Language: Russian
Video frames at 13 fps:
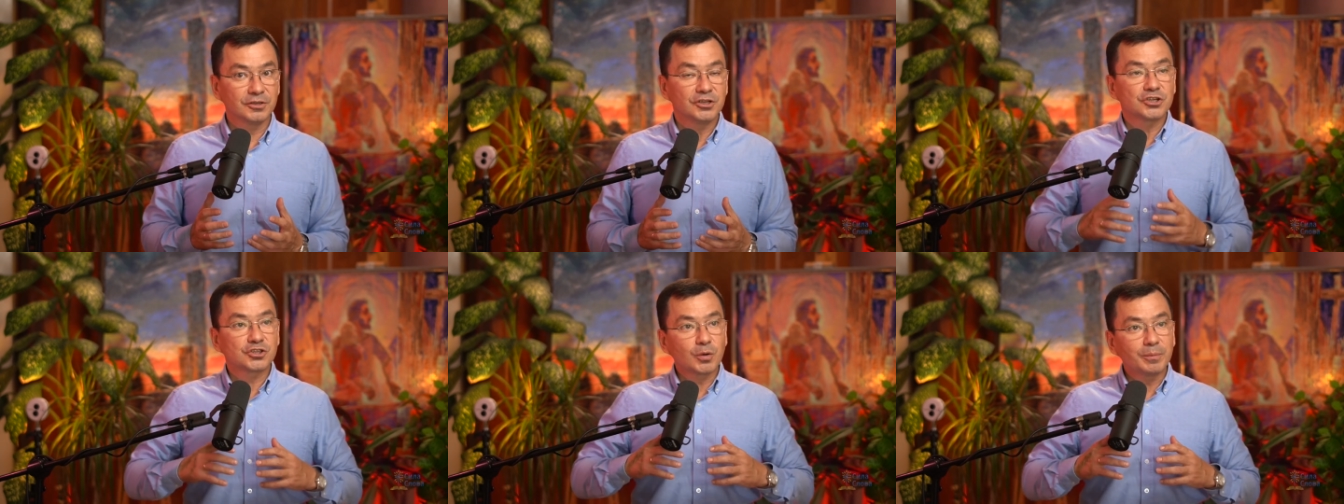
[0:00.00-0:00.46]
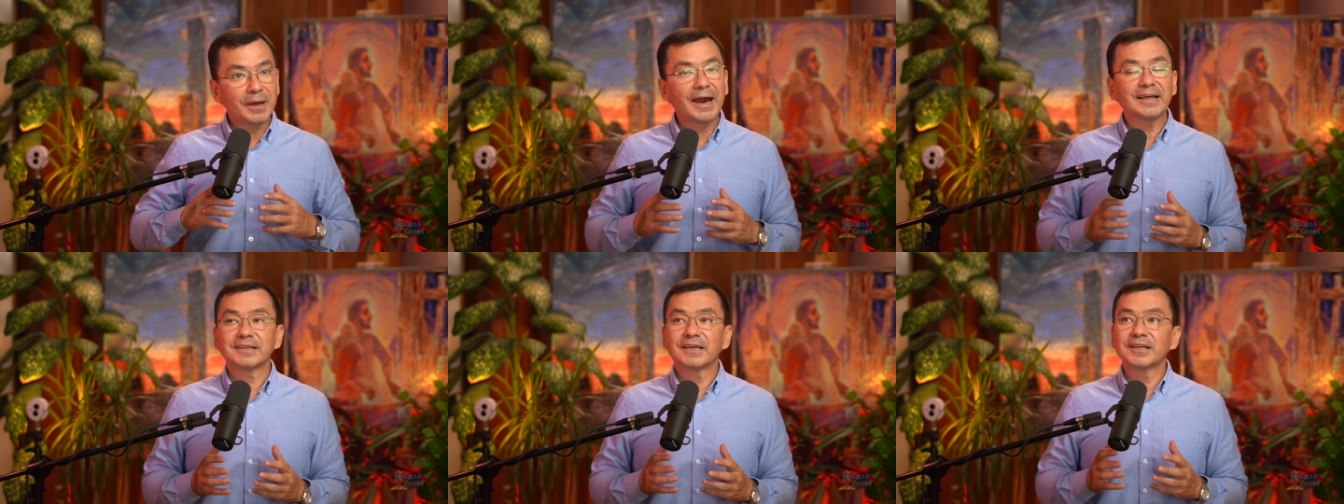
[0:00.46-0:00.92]
чтобы
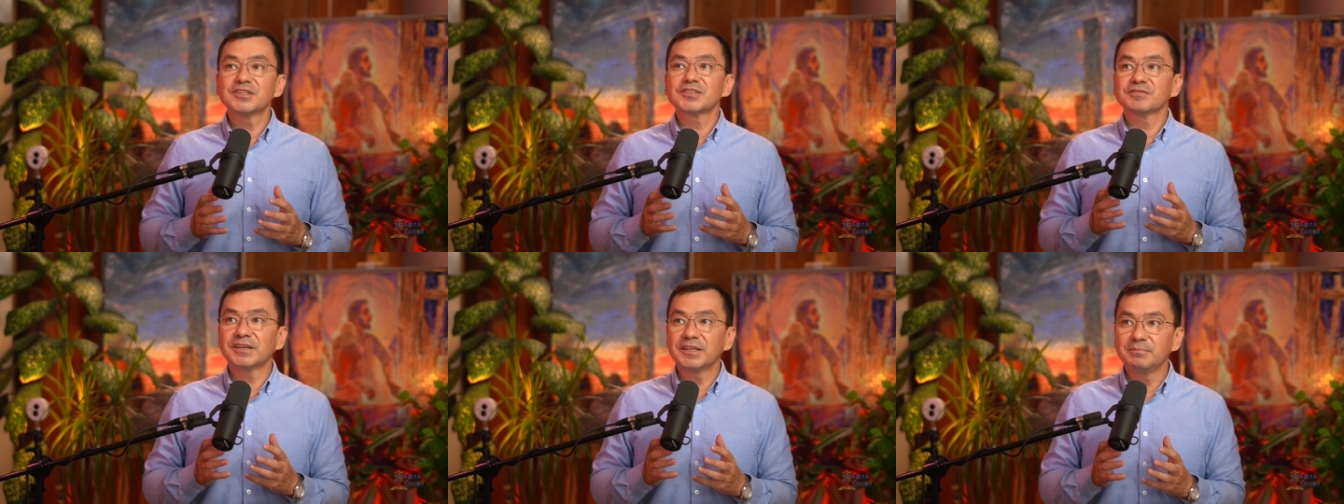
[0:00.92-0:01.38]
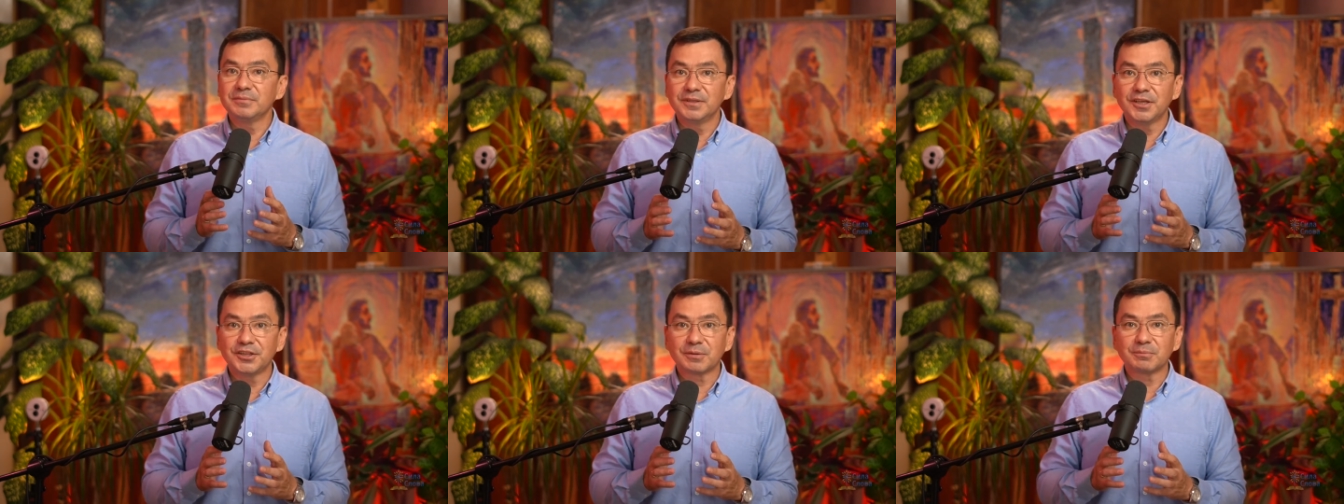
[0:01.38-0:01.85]
открыть своим
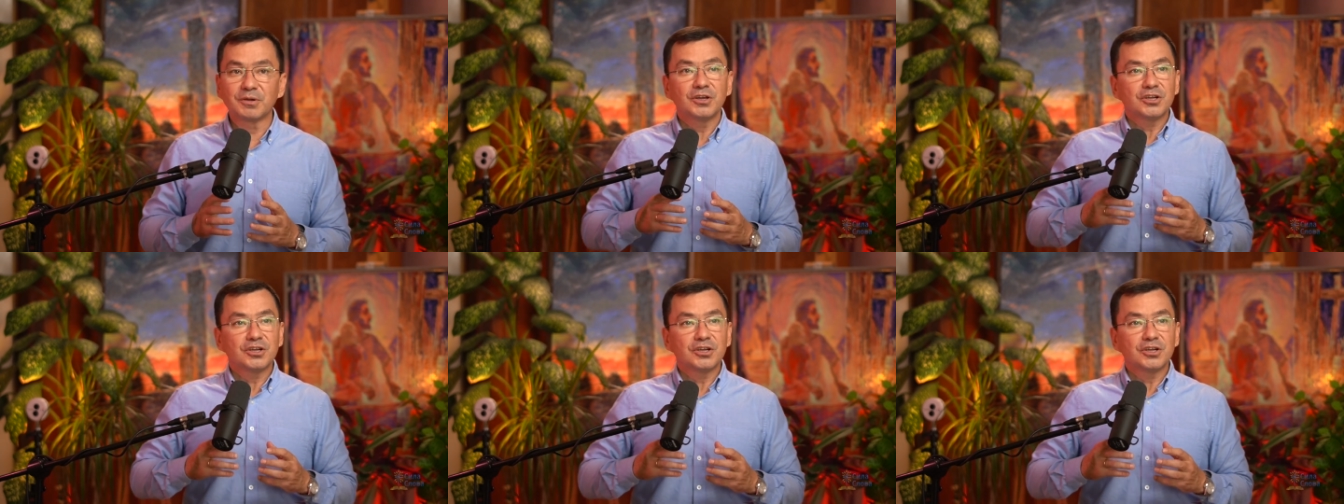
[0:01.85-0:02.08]
детям,